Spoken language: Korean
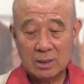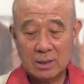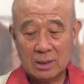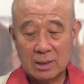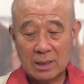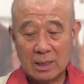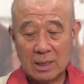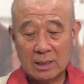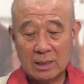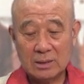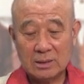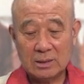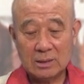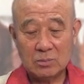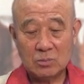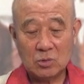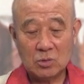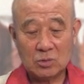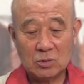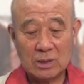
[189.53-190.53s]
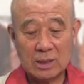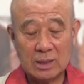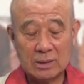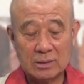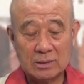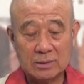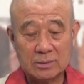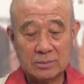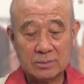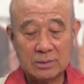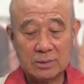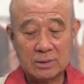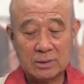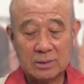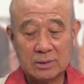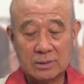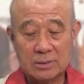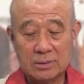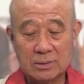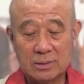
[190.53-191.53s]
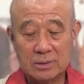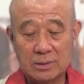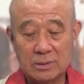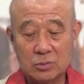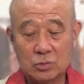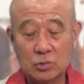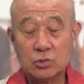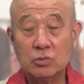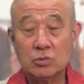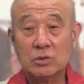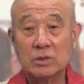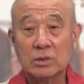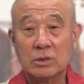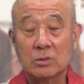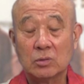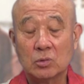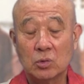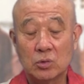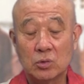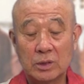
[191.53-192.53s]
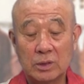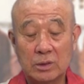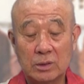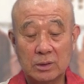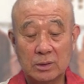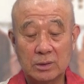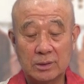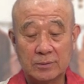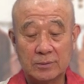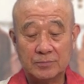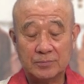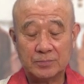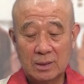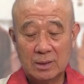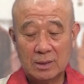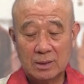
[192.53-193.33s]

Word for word: 알지 못하는 그런 그 숨은 도인들은